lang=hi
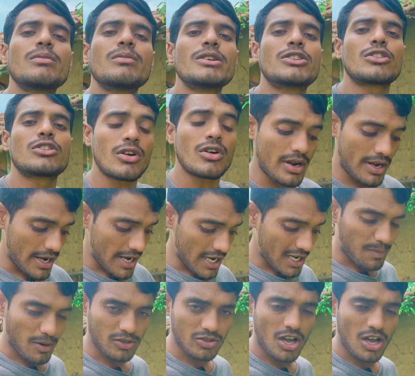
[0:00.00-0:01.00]
तो मित्रों
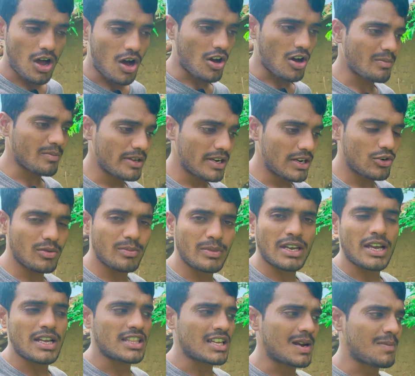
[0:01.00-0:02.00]
एक पौधा और मेरे को
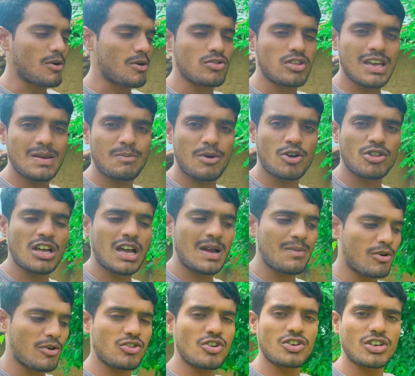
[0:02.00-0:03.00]
मिला इधर पौधा ही पौधा
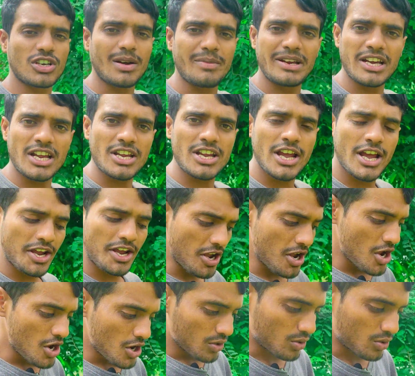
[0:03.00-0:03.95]
है पौधों की कमी नहीं है